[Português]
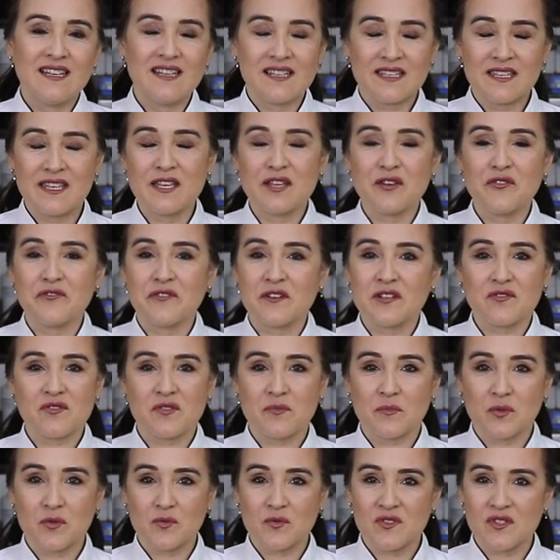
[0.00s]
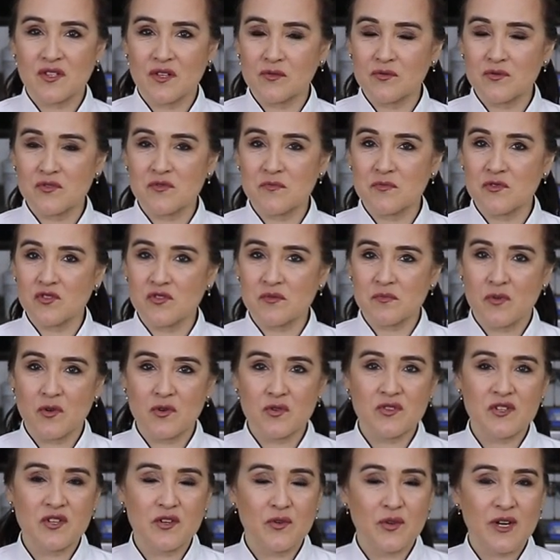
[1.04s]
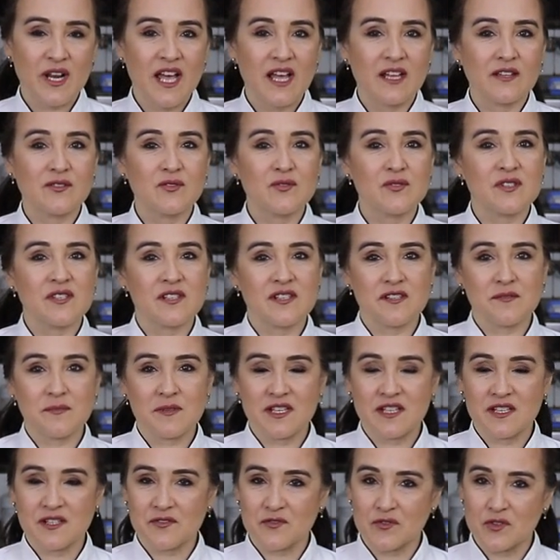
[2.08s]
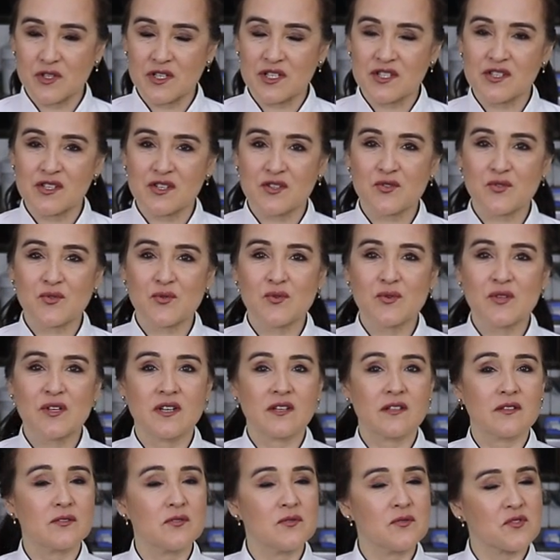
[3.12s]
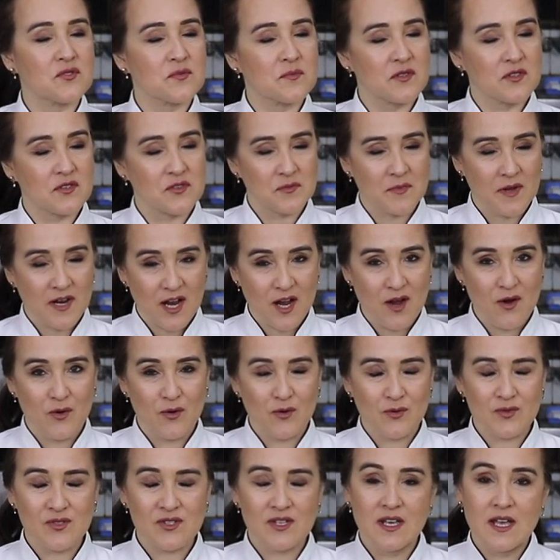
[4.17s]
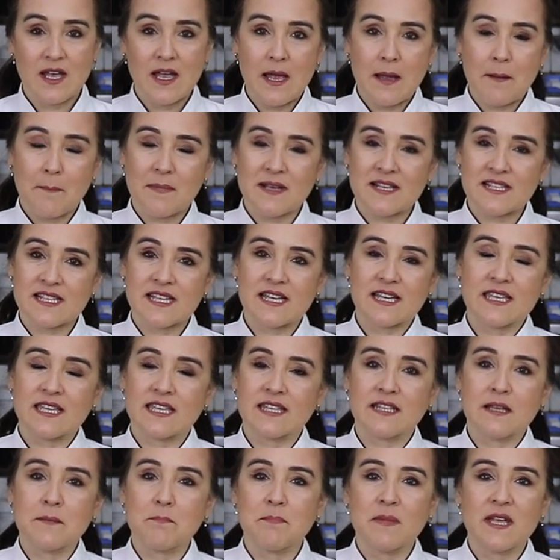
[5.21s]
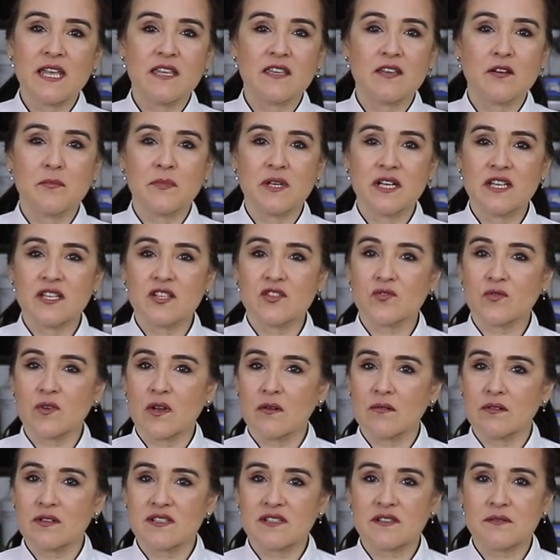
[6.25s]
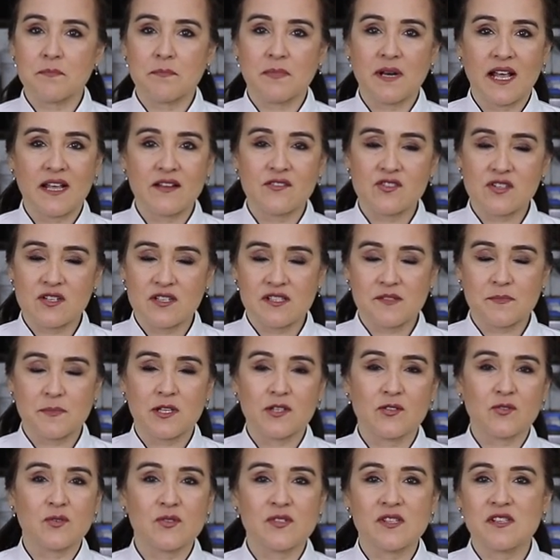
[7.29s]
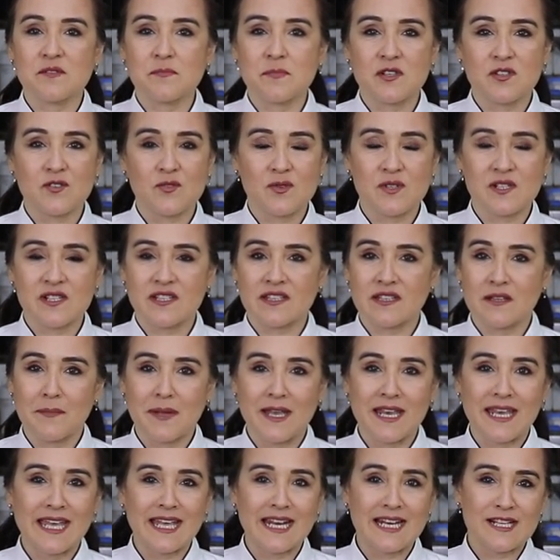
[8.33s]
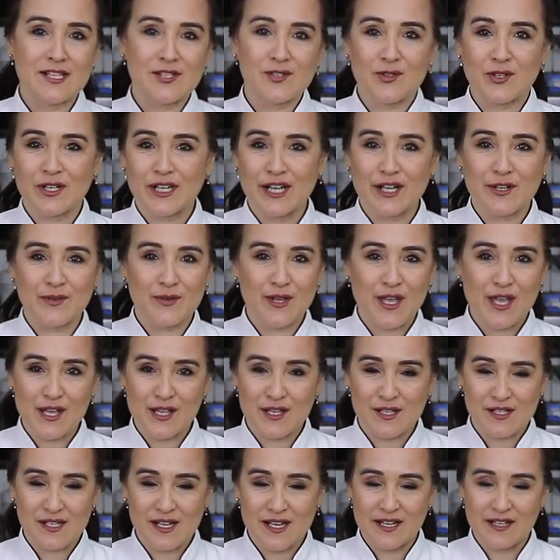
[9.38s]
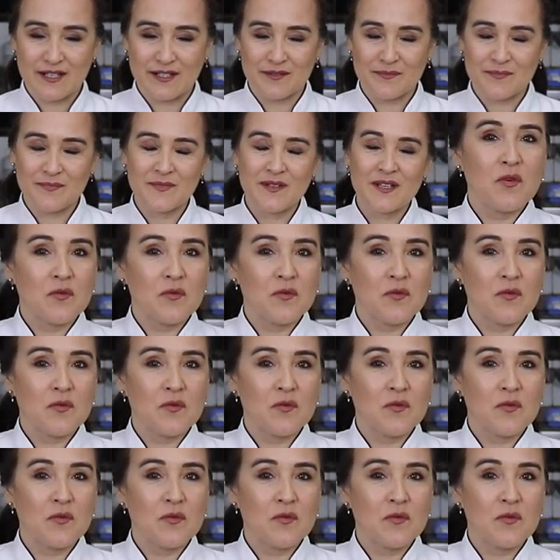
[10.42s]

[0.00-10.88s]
É aqui que eu faço a produção dos meus bolos decorados, das minhas flores de açúcar, dos meus macarrons, mas é aqui também que eu ministro aulas práticas para todas as pessoas que também querem se tornar um cake designer.